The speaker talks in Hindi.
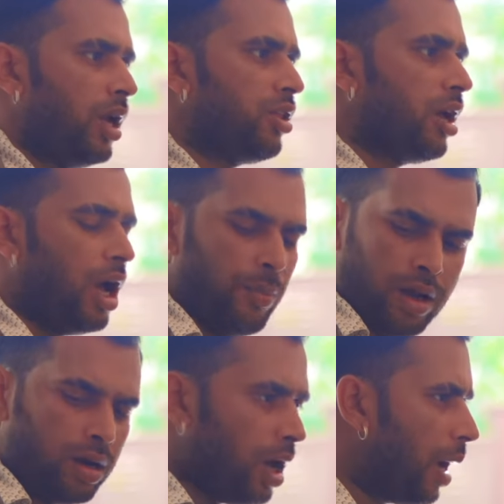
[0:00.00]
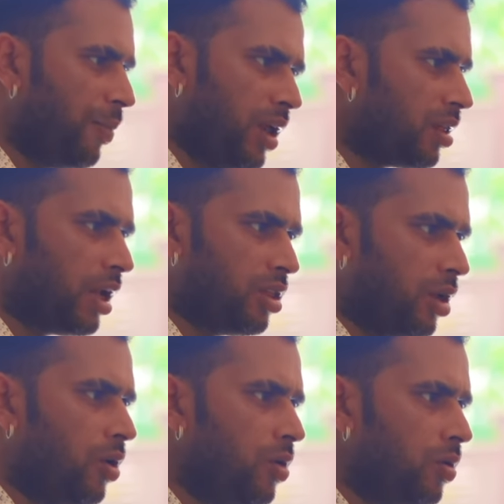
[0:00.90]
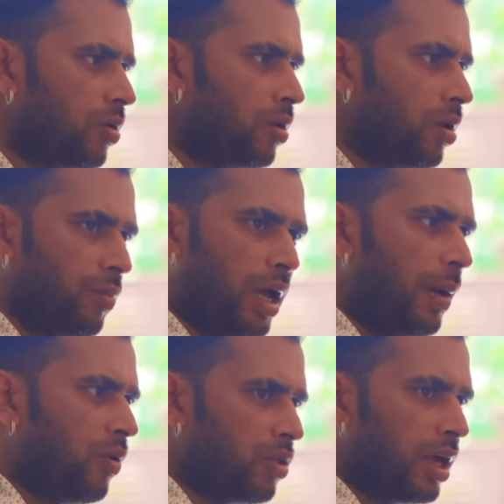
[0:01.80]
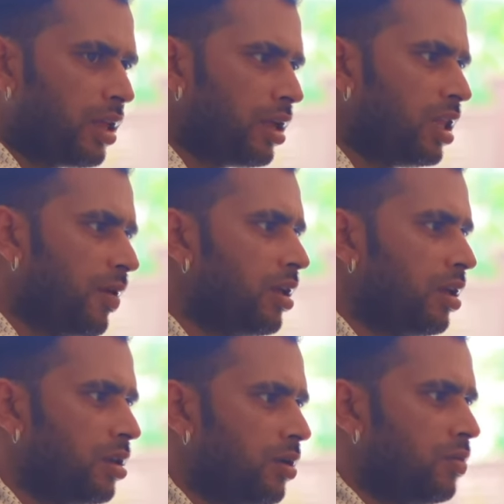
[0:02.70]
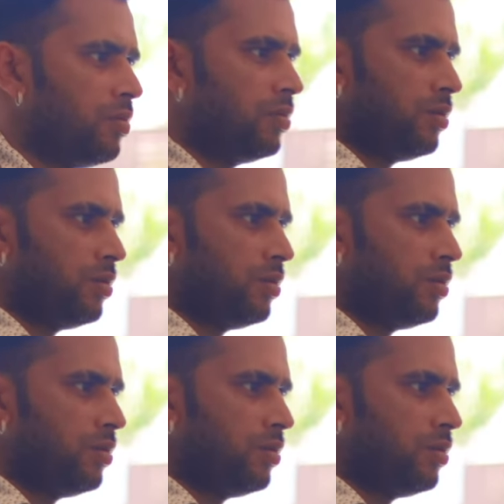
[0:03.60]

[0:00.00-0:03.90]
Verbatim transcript: अच्छा अमन आप मेरे साथ चलो मैं आपको चाचा की दवाई दे देता हूँ